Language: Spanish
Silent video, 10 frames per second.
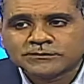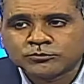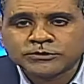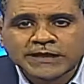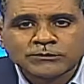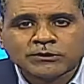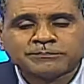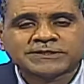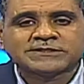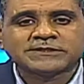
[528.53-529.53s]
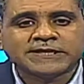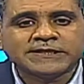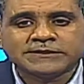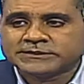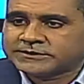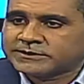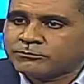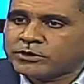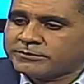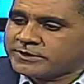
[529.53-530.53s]
cuidando al presidente, y si se
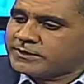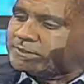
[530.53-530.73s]
mueve